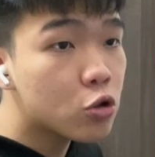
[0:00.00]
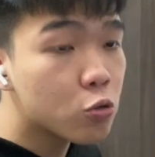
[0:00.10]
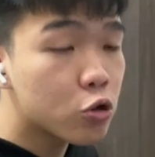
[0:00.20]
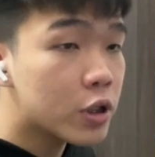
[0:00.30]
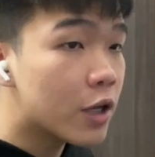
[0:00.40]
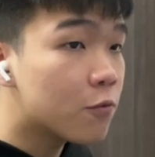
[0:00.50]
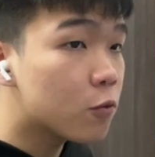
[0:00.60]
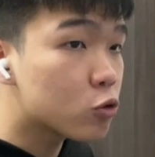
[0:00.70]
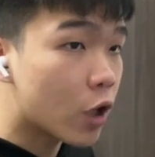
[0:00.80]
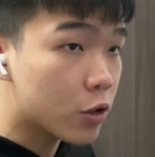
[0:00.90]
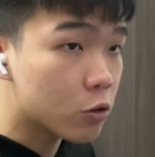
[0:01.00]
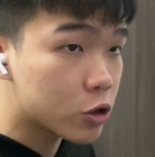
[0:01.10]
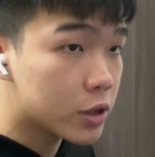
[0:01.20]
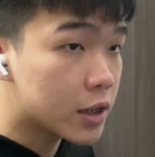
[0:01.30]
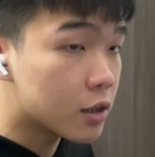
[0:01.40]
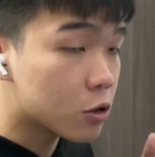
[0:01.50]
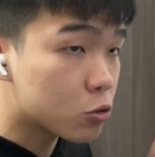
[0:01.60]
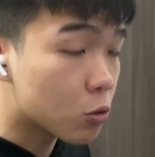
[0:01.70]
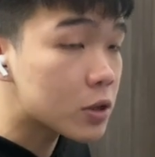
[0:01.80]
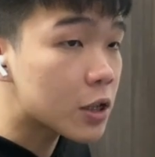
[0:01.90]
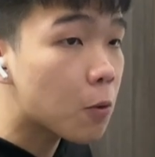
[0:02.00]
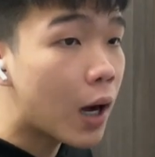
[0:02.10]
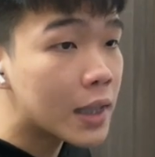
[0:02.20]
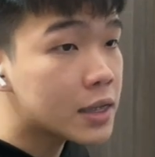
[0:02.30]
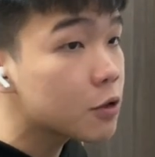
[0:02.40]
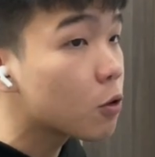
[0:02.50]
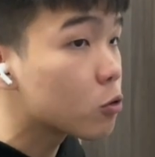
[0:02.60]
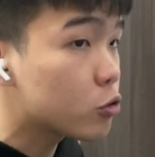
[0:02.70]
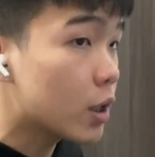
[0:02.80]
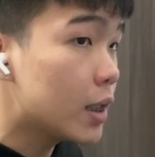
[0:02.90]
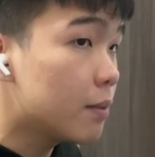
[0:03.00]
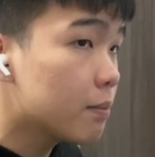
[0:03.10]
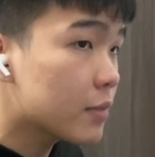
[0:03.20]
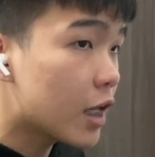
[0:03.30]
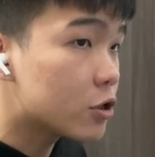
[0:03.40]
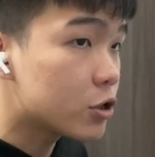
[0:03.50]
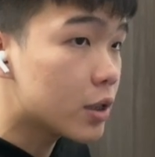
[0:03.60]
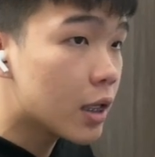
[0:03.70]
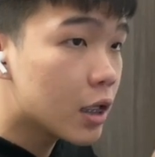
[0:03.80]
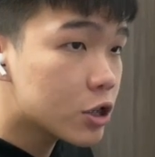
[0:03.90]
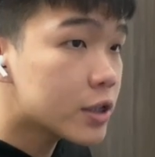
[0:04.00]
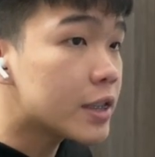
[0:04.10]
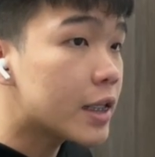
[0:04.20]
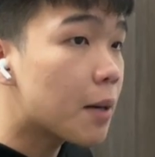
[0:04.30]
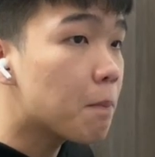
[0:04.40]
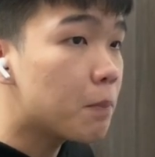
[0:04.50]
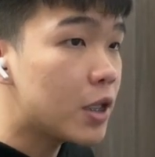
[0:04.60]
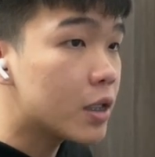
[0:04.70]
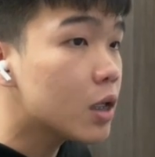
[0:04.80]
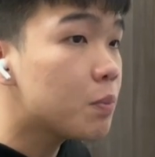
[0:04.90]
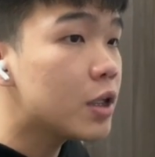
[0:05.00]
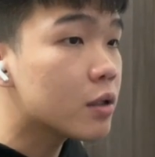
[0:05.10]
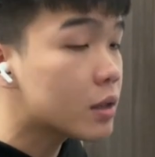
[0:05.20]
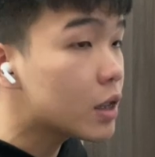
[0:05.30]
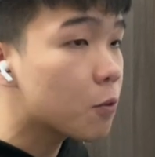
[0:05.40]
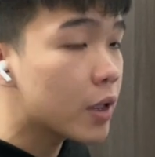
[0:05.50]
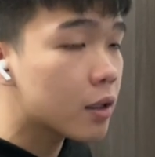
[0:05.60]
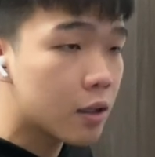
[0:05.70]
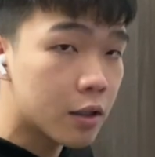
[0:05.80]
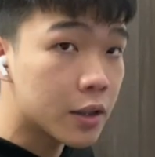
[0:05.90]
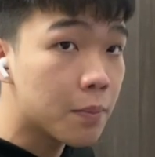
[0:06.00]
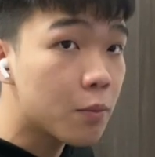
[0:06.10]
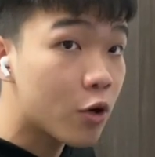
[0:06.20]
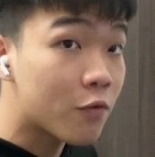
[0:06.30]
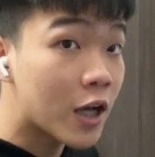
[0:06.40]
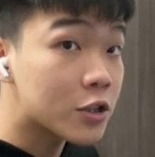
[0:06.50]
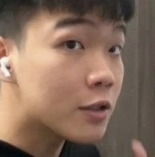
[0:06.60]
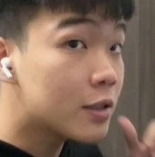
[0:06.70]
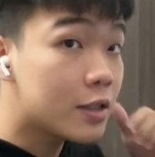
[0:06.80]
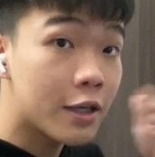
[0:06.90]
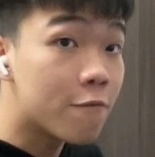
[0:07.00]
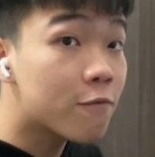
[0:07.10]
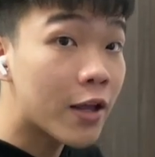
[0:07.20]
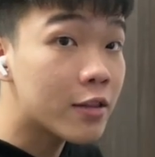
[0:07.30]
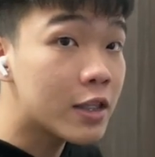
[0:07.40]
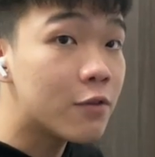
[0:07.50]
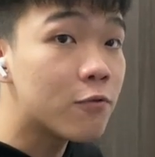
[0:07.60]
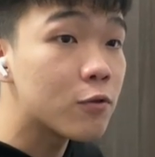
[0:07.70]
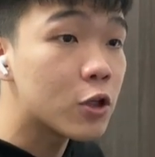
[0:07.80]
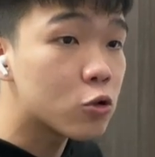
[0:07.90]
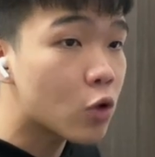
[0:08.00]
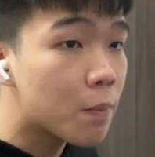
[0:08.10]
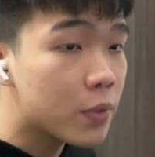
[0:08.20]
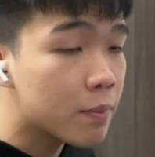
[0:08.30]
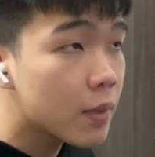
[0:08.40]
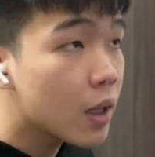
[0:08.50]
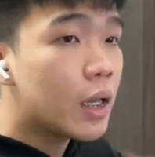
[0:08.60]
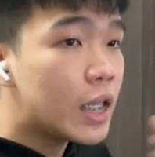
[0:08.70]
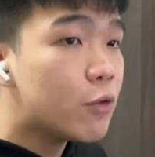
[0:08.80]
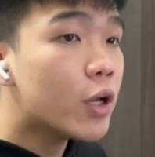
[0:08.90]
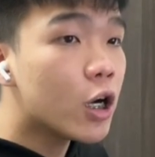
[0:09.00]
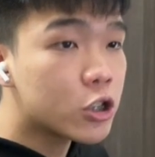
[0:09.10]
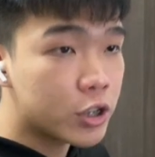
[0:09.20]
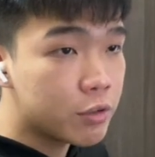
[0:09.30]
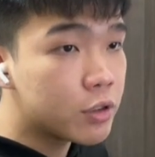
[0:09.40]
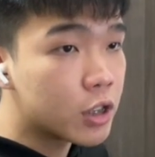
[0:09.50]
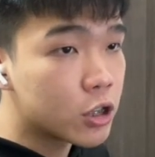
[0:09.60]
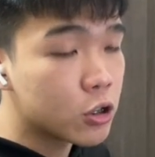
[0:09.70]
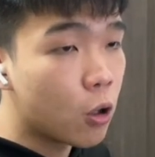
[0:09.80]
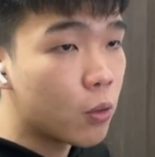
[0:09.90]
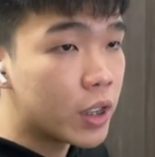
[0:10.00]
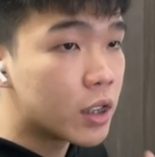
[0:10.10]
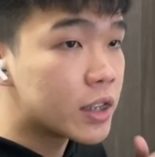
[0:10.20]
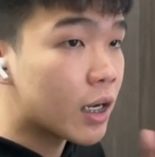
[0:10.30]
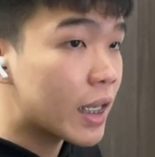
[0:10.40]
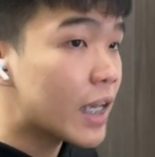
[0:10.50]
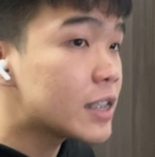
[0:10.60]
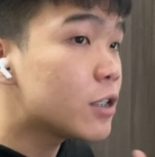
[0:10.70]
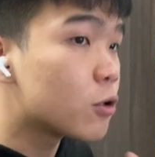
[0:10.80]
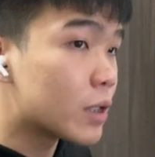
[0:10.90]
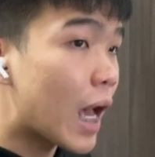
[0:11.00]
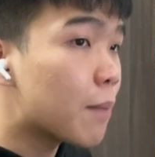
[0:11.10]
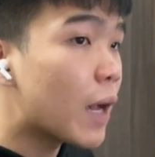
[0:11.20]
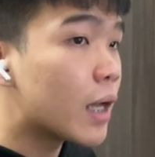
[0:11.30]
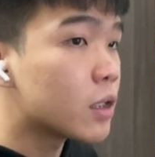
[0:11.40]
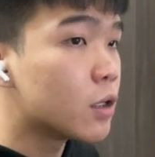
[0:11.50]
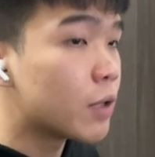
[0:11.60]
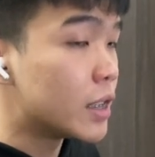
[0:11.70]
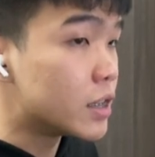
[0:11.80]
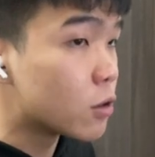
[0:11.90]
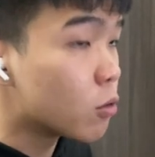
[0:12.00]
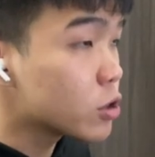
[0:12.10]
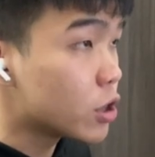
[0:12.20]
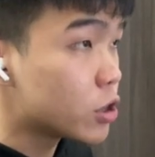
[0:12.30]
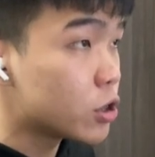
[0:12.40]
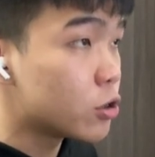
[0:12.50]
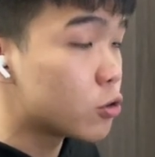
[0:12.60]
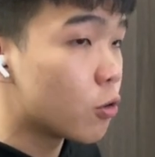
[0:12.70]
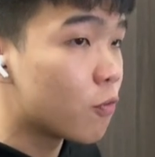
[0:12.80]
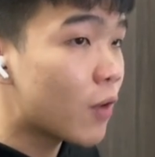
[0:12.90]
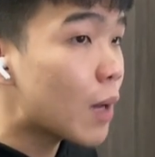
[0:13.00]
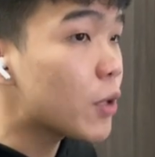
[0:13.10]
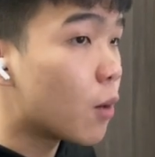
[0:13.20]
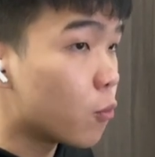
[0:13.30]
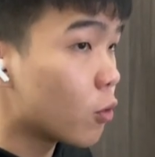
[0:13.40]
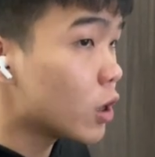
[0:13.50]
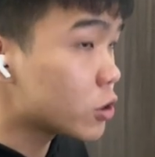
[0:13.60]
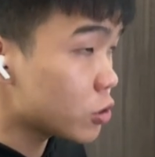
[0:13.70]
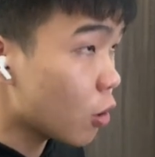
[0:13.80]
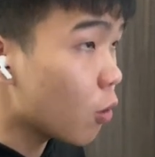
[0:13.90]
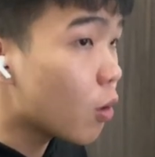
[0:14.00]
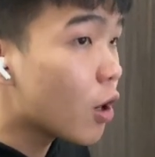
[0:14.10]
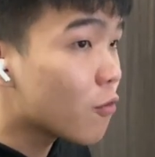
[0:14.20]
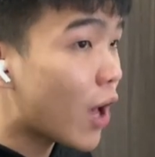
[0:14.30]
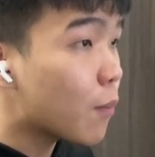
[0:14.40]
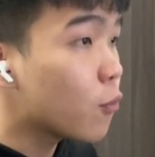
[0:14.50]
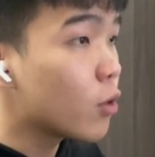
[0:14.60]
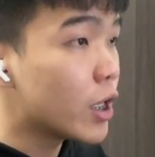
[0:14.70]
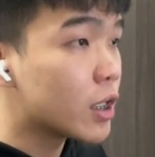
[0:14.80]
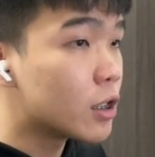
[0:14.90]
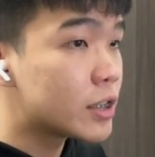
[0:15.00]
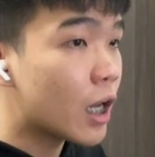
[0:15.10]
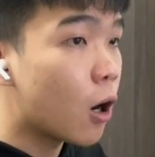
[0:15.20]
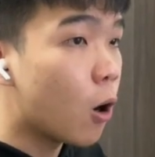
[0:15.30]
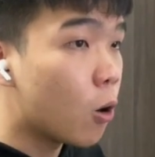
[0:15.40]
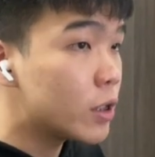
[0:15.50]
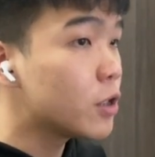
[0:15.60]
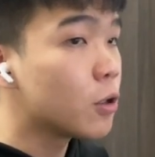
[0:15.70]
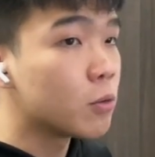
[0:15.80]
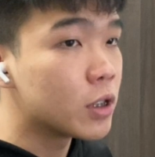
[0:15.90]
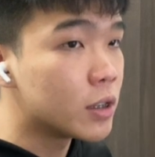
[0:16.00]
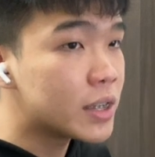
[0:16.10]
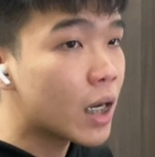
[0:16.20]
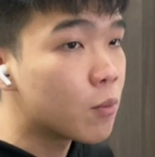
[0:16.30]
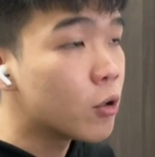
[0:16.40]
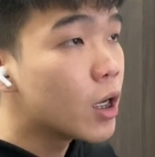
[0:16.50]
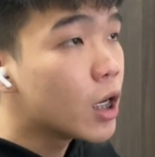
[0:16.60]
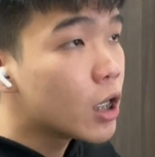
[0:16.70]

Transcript: 图去颠覆传统世界的中心化金融权利。但是这几天比特币的定位可能会发生天翻地覆的转变。一月二十一日的时候，一个叫 Casey Rodama 的软件工程师就发表博客之后，发布了一个叫 Ordinal 的项目。